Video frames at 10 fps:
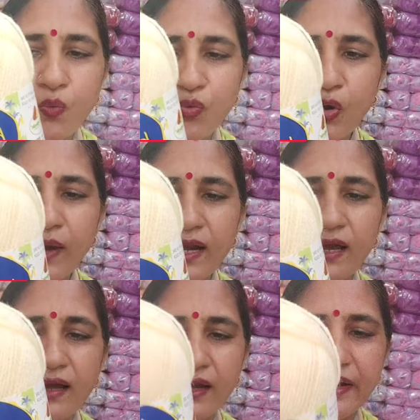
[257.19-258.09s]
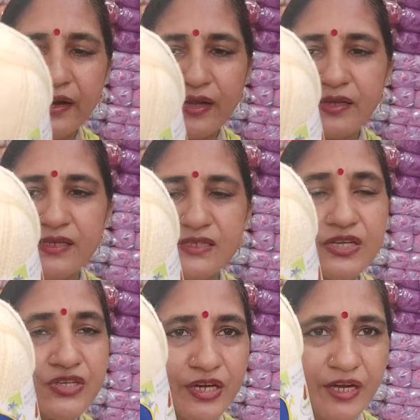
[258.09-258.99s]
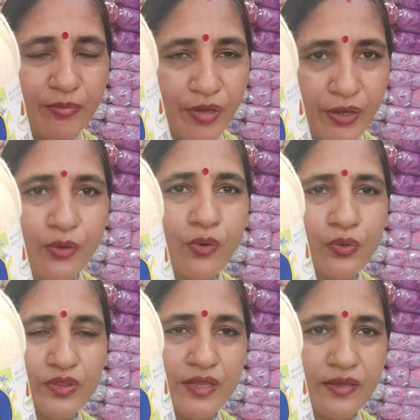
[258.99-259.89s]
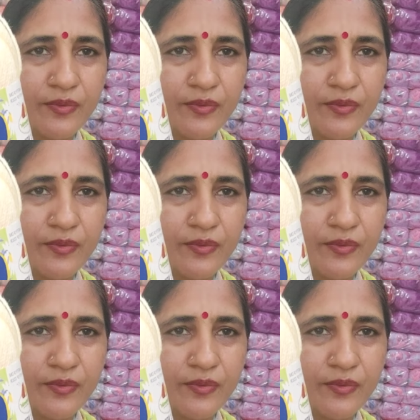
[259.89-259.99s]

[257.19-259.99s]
वो वाला कलर है इसकी शेड नंबर नौ होती